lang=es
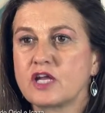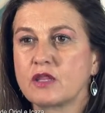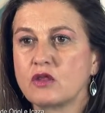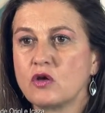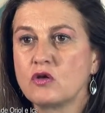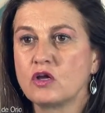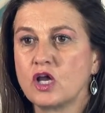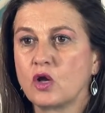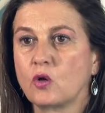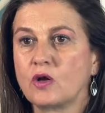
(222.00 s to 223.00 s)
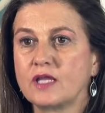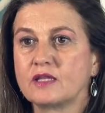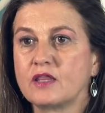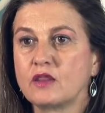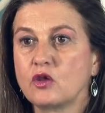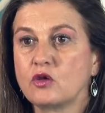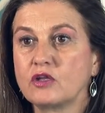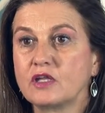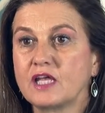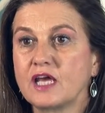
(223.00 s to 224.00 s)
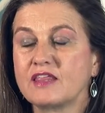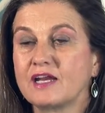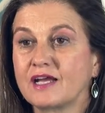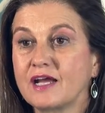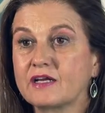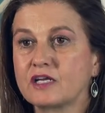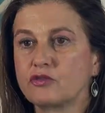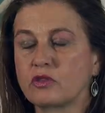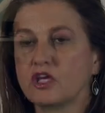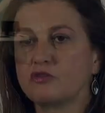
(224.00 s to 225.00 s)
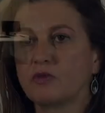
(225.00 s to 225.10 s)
nació con la intención de acercar la sociedad